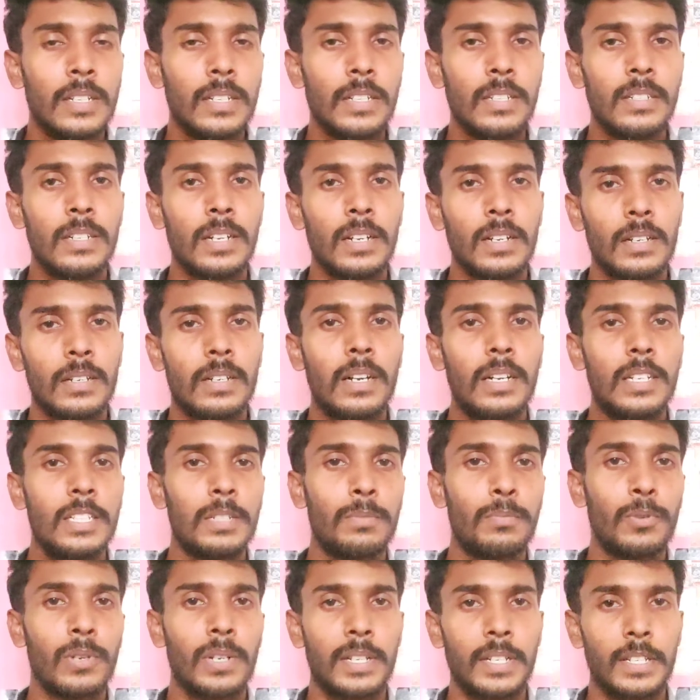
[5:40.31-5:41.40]
கீழே
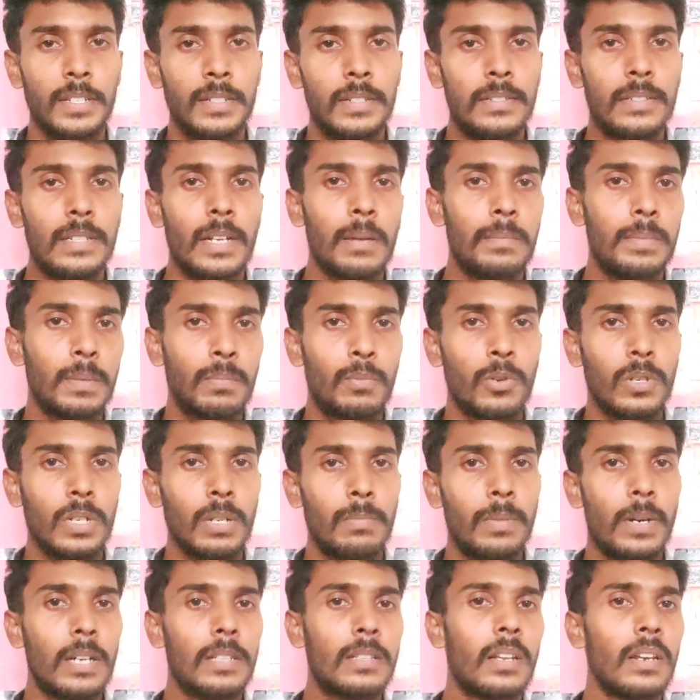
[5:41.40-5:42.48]
கடிச்சு போட்ட கீழே சாப்பிட்டு போட்ட
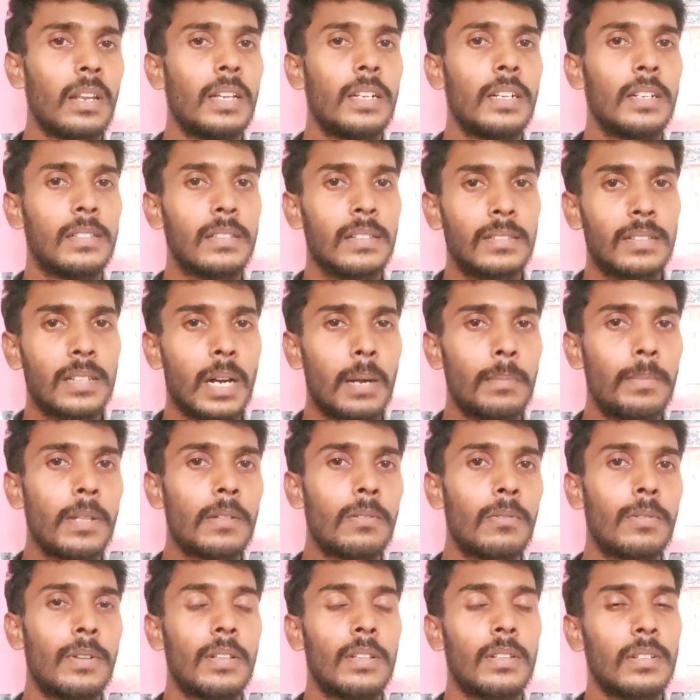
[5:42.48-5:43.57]
பழத்தெல்லாம் எடுத்து சாப்பிட
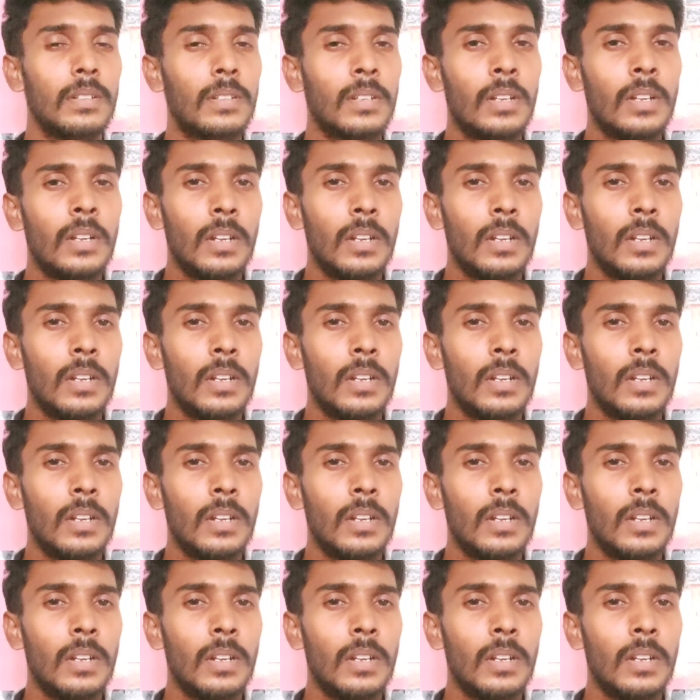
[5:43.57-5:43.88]
சொல்கிறது